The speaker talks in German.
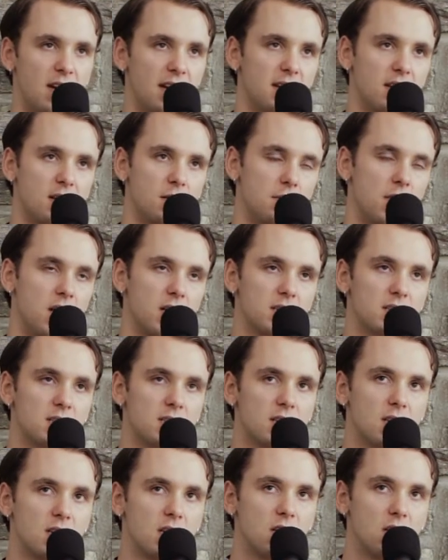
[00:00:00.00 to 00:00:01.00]

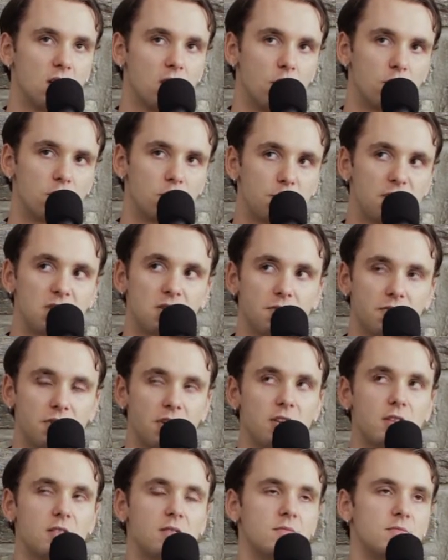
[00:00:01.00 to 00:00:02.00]
weitergemacht. Und ich bin
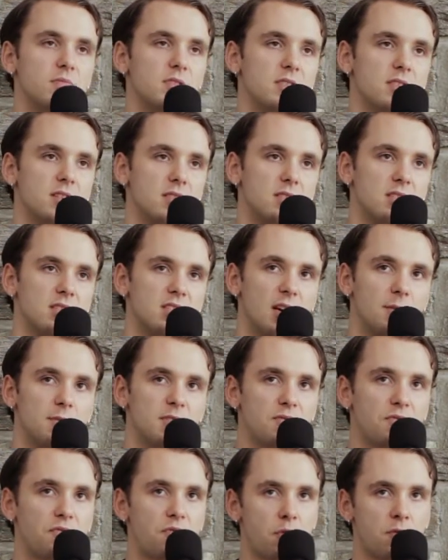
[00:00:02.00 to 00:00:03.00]
zufrieden bis jetzt. Ich habe
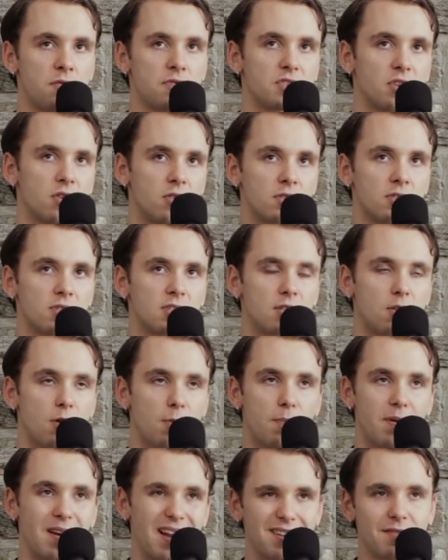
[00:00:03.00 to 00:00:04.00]
jetzt fünf Songs, die
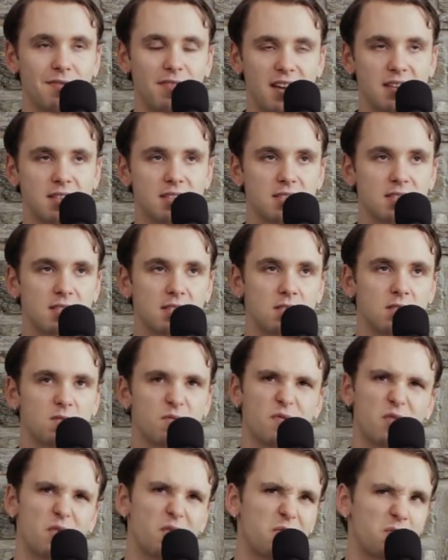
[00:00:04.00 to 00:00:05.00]
komplett fertig sind.
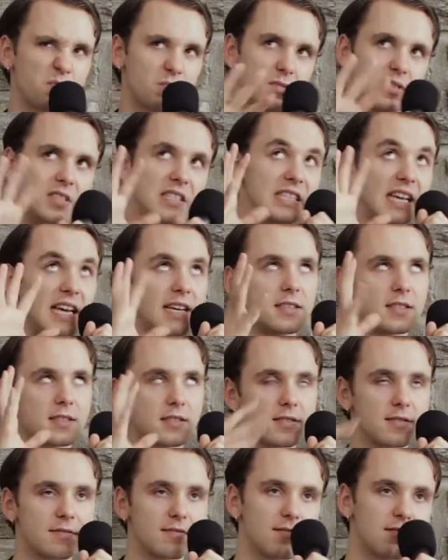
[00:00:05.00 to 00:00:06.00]
Fünf,
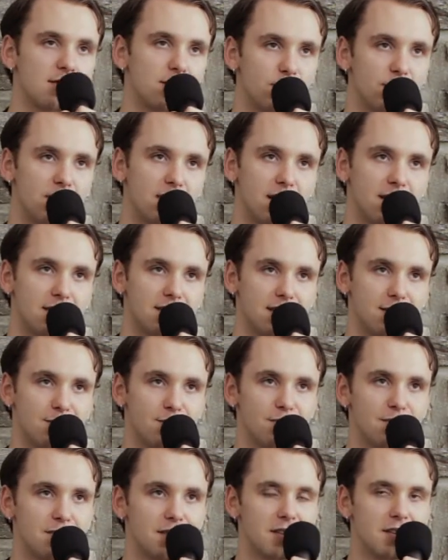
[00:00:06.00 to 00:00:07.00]
sechs, so je
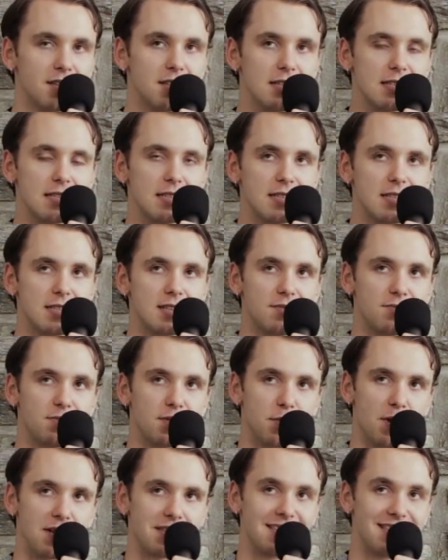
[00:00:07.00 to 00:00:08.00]
nachdem
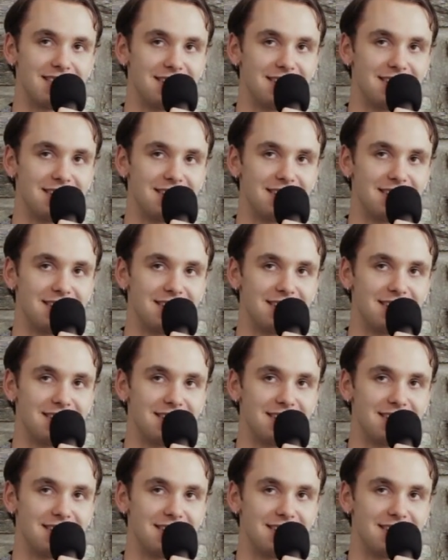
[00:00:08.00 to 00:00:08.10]
wie man es